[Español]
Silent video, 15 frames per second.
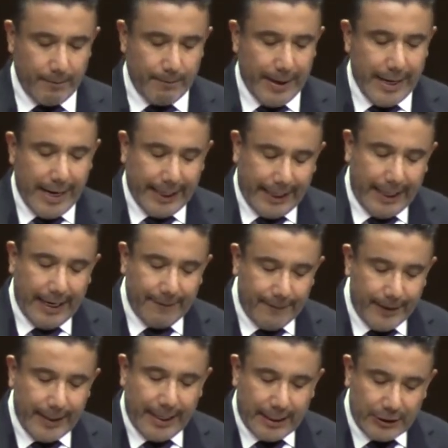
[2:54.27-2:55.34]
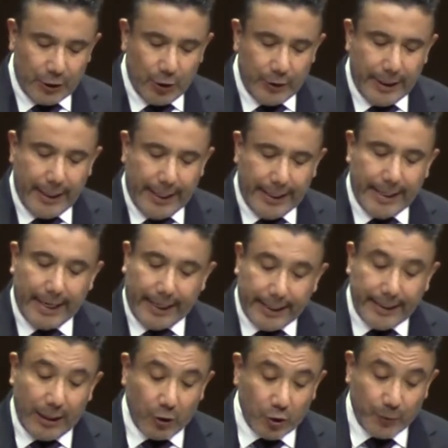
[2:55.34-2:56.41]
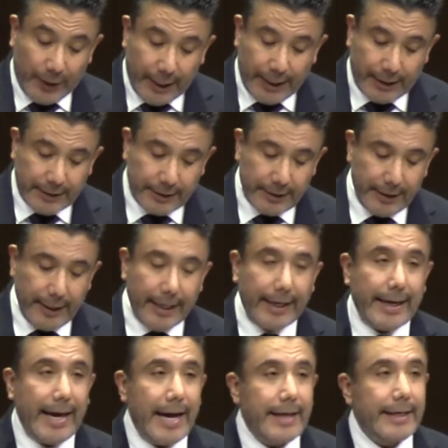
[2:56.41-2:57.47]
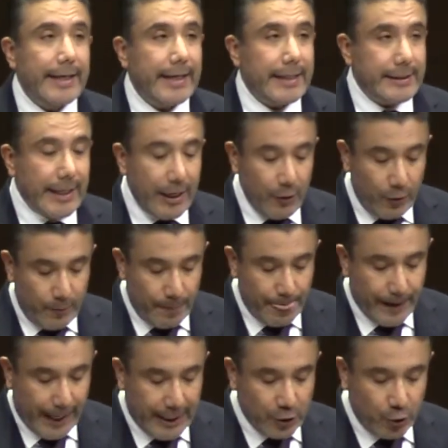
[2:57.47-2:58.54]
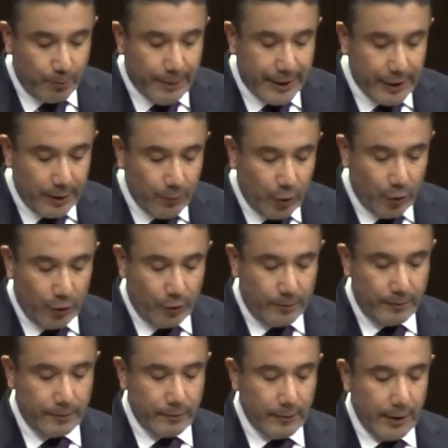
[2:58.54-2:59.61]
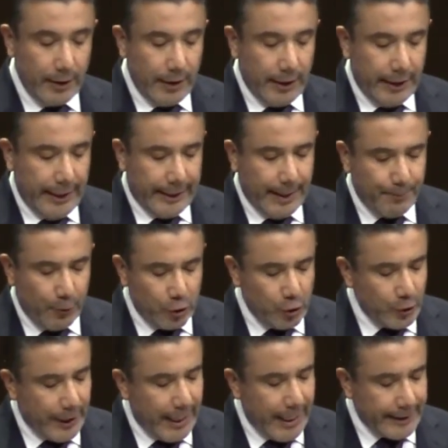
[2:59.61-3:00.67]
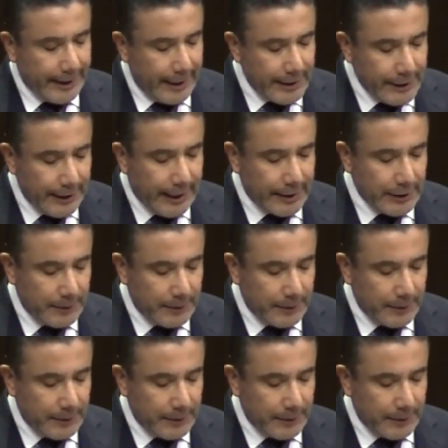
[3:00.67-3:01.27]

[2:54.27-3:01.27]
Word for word: para que la federación enajene los bienes que han ingresado a su patrimonio y que por sus características